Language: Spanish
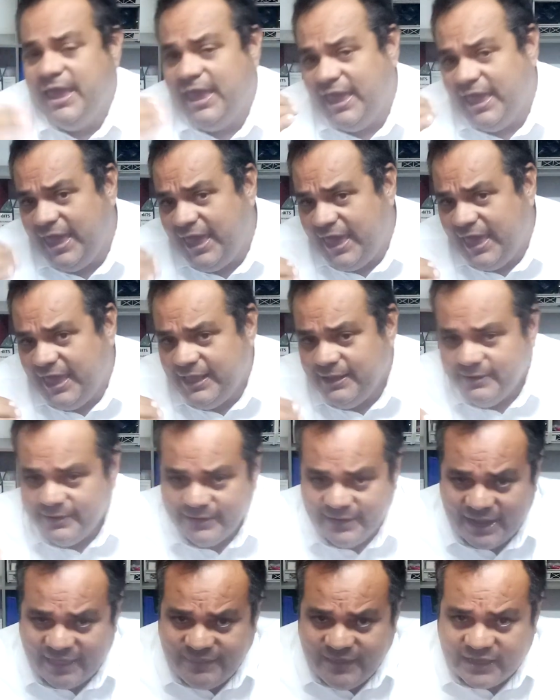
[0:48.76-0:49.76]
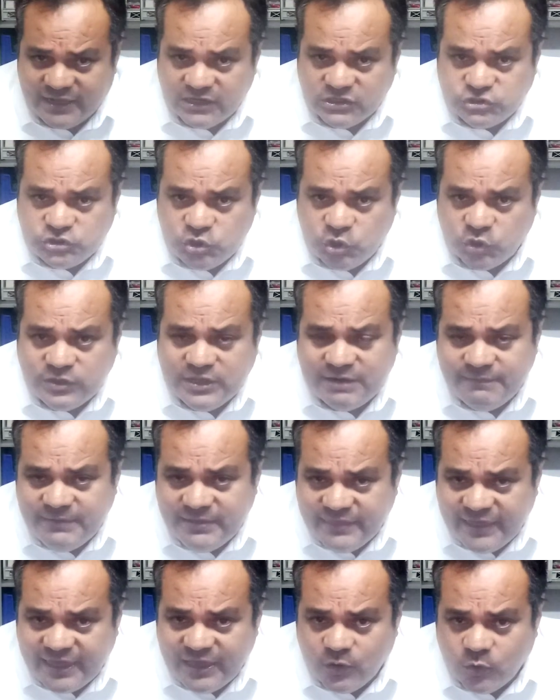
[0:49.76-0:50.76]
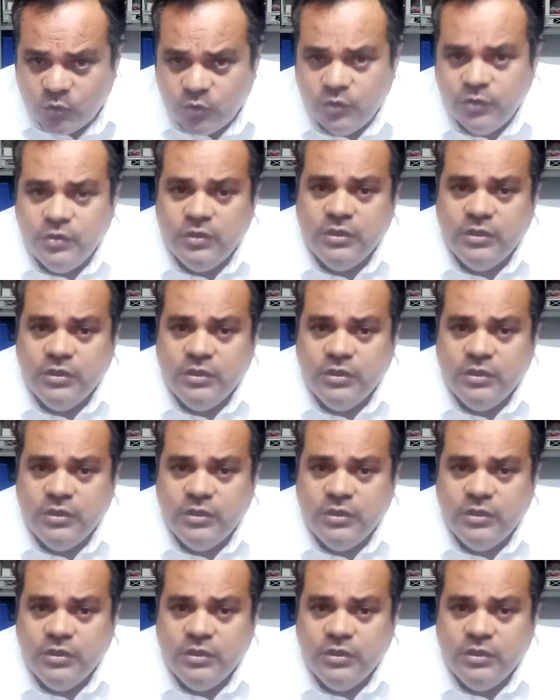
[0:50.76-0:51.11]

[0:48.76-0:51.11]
En la descripción del video